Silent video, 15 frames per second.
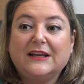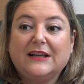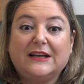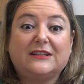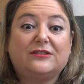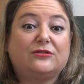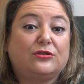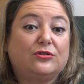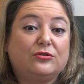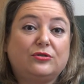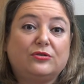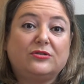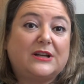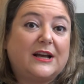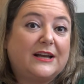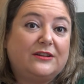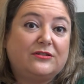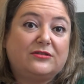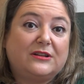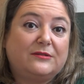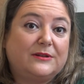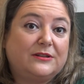es, son todos
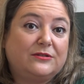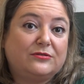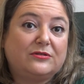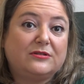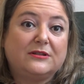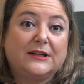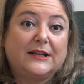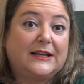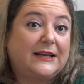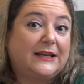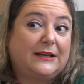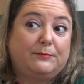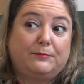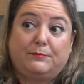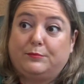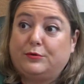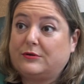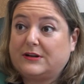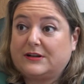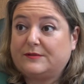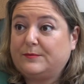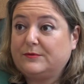aquellos eventos que
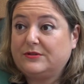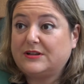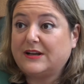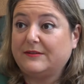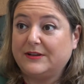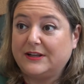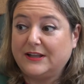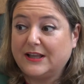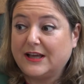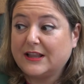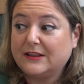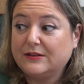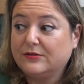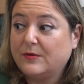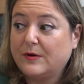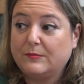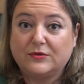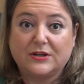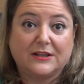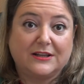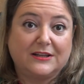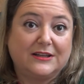por responsabilidad no
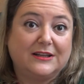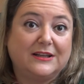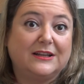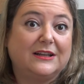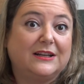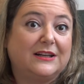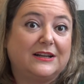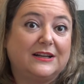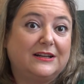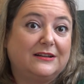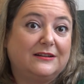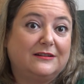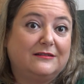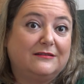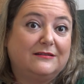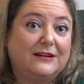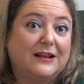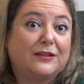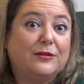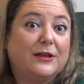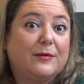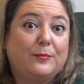vamos a tener en la
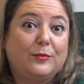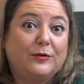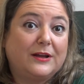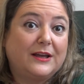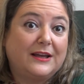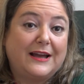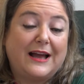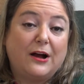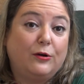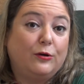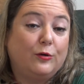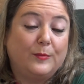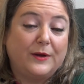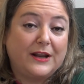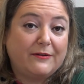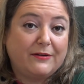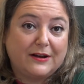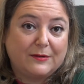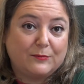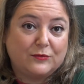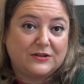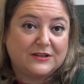ciudad porque aglomeraban
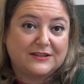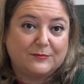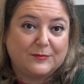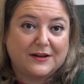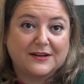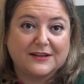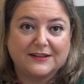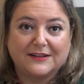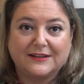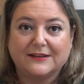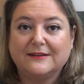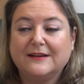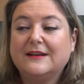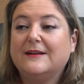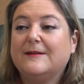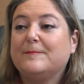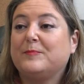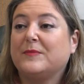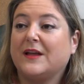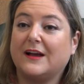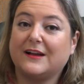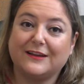a muchísima gente
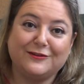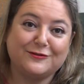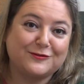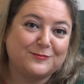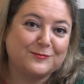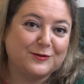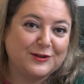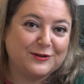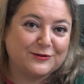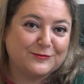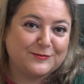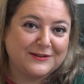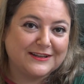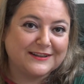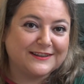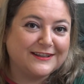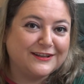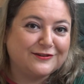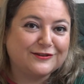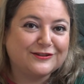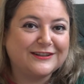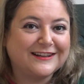aquellos bonitos
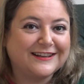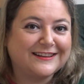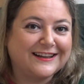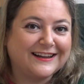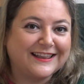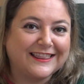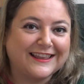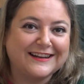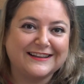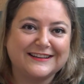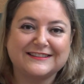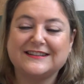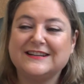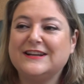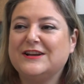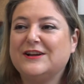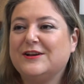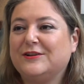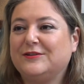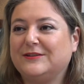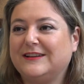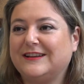villancicos en atarazanas
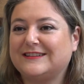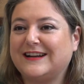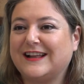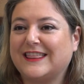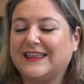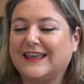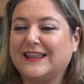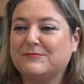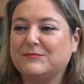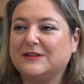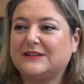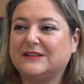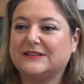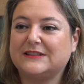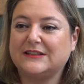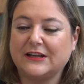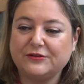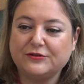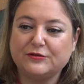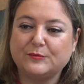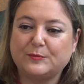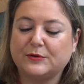Desgraciadamente este
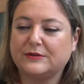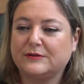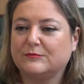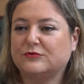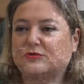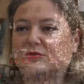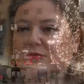año no podremos